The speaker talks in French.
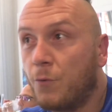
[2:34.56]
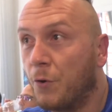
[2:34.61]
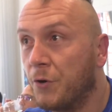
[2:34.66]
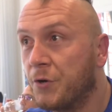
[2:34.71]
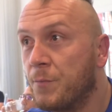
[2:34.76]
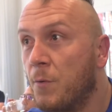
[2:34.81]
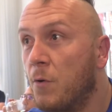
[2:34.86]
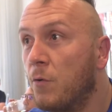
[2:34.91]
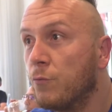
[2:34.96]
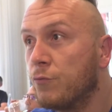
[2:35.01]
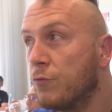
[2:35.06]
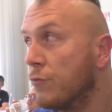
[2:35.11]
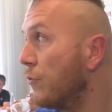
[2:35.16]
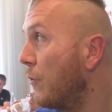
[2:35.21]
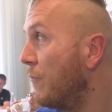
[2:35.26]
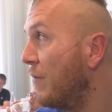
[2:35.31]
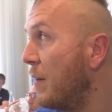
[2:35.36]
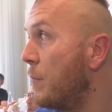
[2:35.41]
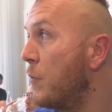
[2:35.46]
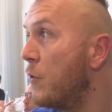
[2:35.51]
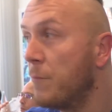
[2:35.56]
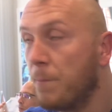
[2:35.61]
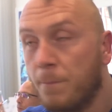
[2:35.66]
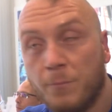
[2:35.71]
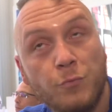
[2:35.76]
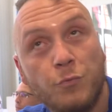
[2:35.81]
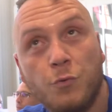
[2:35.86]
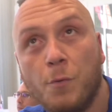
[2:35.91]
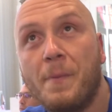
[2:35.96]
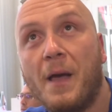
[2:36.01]
franchement, on se sent
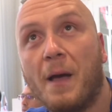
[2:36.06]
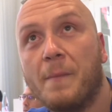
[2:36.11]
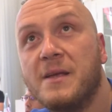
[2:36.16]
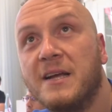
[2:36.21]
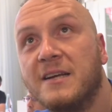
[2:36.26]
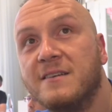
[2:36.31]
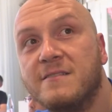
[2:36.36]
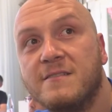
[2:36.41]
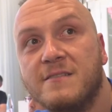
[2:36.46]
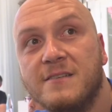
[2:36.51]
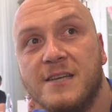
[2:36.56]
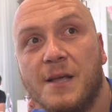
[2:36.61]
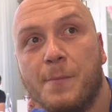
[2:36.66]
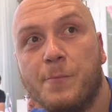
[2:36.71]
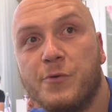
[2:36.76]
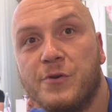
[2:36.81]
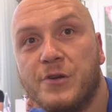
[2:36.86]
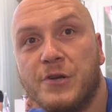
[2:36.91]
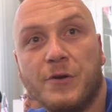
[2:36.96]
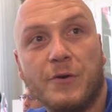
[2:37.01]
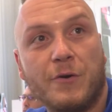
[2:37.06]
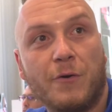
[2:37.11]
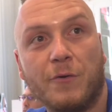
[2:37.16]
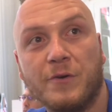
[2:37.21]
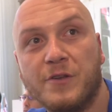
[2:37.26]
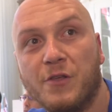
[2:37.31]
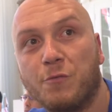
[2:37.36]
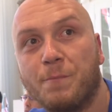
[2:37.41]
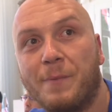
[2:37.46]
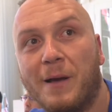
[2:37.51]
vraiment super bien ici et puis euh,
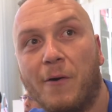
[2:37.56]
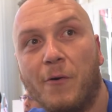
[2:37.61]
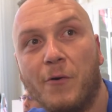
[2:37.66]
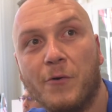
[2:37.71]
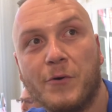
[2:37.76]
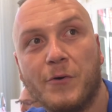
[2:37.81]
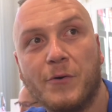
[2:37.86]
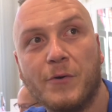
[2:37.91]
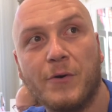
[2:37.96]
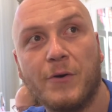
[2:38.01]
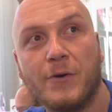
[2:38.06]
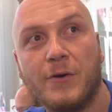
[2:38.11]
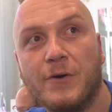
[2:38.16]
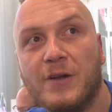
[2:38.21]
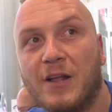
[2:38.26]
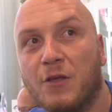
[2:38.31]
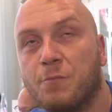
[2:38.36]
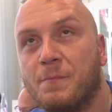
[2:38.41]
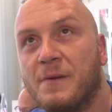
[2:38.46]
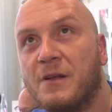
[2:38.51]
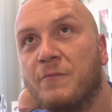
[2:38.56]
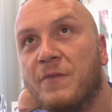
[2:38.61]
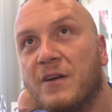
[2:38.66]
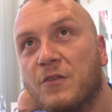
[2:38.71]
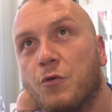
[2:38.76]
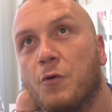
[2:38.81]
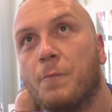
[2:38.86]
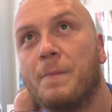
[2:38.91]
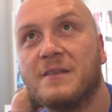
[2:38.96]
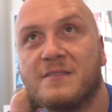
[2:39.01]
en espérant que euh, la semaine
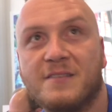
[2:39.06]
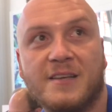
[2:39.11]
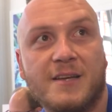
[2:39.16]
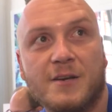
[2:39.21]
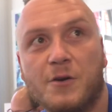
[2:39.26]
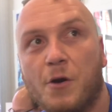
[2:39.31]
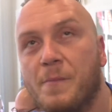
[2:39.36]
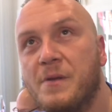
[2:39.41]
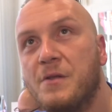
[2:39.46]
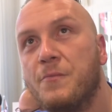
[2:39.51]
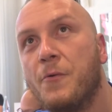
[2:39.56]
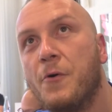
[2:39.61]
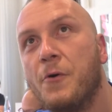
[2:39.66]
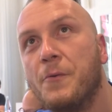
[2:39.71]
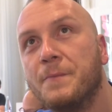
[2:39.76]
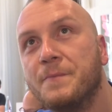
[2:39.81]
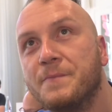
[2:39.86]
va se passer comme il faut.